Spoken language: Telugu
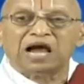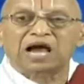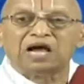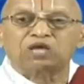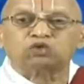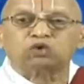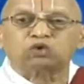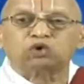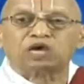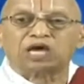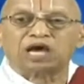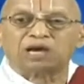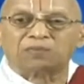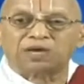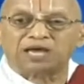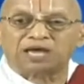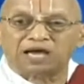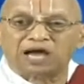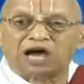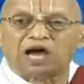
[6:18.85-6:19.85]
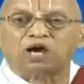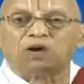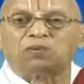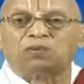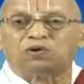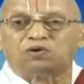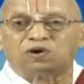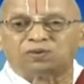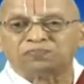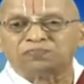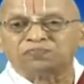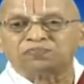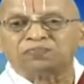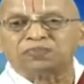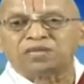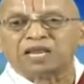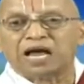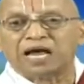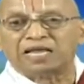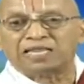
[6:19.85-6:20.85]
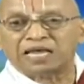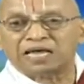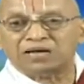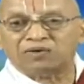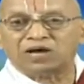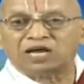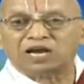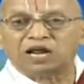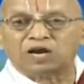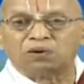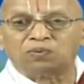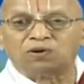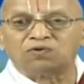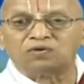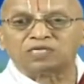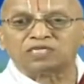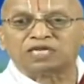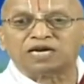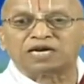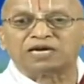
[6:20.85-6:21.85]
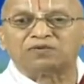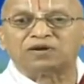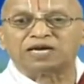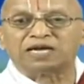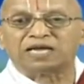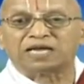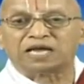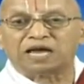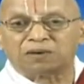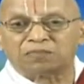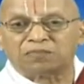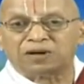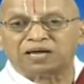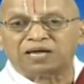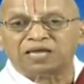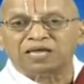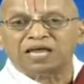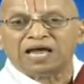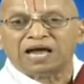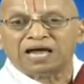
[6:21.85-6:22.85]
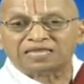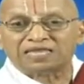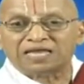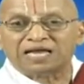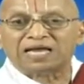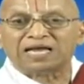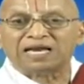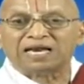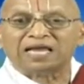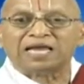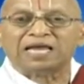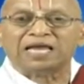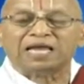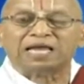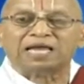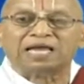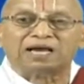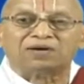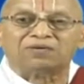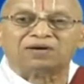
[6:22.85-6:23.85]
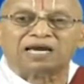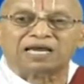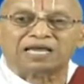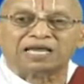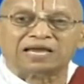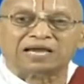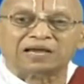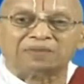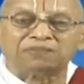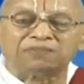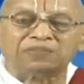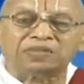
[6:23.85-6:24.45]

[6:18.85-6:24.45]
ఆ దుఃఖమే అనుభవం అదే వారు అనుభవించినటువంటి కర్మ అంతకన్నా ఏం కావాలయా